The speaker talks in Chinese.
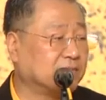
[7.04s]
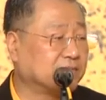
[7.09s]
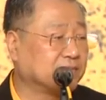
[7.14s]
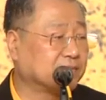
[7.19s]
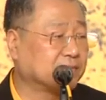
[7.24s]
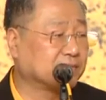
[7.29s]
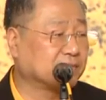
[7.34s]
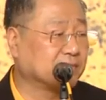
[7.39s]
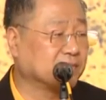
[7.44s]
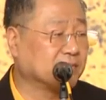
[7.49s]

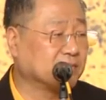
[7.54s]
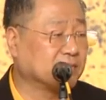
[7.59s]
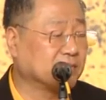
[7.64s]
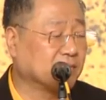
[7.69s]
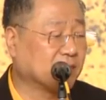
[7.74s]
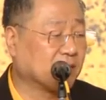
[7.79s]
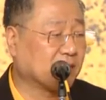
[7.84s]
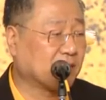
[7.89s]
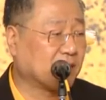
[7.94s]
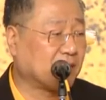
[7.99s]
请师
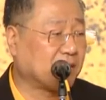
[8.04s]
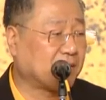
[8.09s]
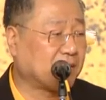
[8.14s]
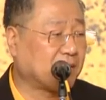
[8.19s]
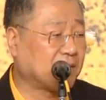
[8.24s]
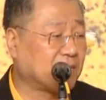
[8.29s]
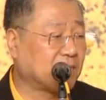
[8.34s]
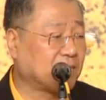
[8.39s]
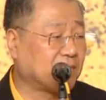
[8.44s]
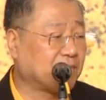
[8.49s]
父帮我
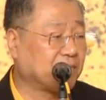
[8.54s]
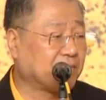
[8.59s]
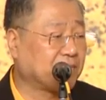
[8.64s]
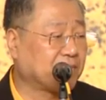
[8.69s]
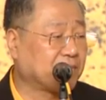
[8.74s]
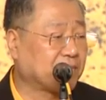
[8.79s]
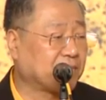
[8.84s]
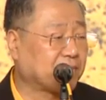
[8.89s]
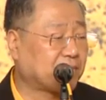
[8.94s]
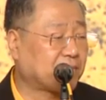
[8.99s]
看
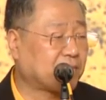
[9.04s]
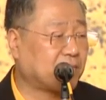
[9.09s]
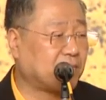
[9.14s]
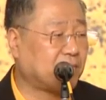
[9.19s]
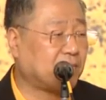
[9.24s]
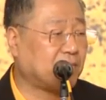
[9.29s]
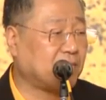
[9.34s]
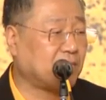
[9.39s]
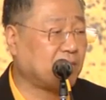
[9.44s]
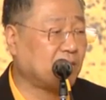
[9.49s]

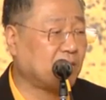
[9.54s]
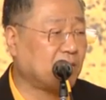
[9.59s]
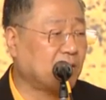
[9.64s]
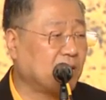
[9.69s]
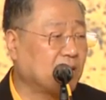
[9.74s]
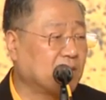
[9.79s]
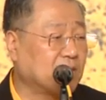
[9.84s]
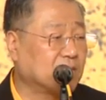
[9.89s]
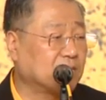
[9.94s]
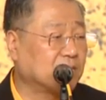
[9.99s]
63
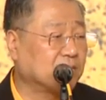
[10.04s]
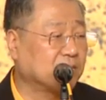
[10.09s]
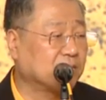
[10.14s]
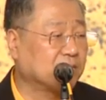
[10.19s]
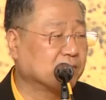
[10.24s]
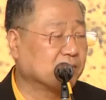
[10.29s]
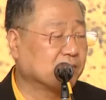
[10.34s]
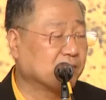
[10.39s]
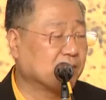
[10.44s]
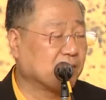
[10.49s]
年的
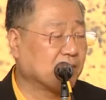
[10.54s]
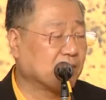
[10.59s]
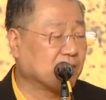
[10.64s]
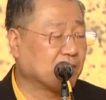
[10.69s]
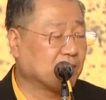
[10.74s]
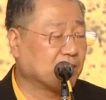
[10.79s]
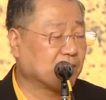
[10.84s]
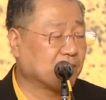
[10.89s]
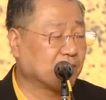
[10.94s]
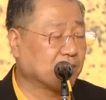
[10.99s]
兔
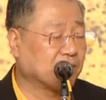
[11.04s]
子。